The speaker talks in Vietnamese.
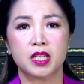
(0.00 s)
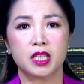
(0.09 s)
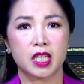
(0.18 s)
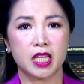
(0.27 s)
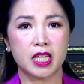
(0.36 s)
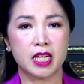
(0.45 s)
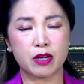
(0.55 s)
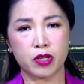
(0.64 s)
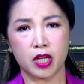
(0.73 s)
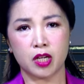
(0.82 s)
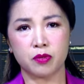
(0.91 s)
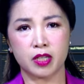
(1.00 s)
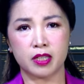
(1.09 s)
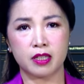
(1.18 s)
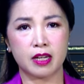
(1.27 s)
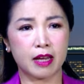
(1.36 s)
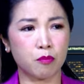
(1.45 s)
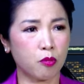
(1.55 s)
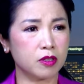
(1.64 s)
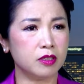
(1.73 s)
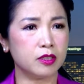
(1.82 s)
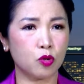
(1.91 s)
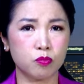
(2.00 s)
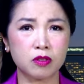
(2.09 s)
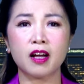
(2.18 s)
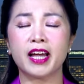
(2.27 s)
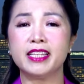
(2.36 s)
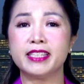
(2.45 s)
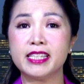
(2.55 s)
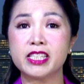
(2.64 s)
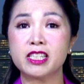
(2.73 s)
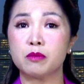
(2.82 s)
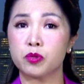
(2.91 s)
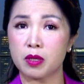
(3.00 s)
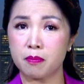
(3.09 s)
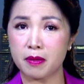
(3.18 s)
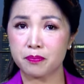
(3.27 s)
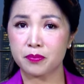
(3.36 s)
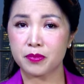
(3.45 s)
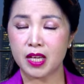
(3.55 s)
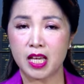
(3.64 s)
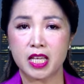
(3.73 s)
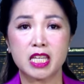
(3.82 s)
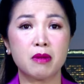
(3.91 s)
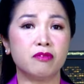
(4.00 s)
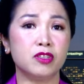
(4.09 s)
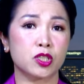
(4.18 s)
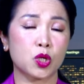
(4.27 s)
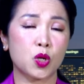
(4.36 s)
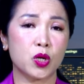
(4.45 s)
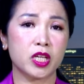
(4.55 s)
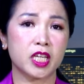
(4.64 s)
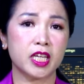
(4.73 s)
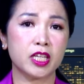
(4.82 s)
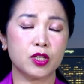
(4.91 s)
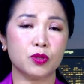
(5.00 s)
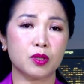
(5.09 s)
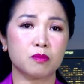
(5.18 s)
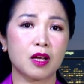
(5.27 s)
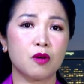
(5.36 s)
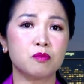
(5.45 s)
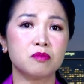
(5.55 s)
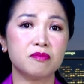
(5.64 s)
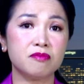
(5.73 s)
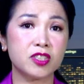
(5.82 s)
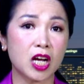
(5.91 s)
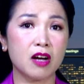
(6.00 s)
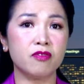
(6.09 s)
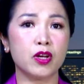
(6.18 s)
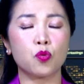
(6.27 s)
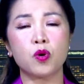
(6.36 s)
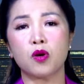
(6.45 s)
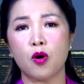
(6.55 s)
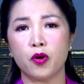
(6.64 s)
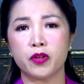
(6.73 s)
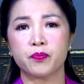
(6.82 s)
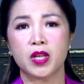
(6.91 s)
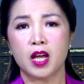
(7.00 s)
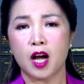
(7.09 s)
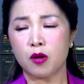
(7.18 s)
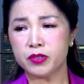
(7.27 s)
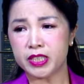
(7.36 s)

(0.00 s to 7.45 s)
Thì Larry Hogan là một người cũng có hay chỉ trích ông Trump lắm. Nhưng mà vừa rồi khi cựu tổng thống trở về Quốc hội, ông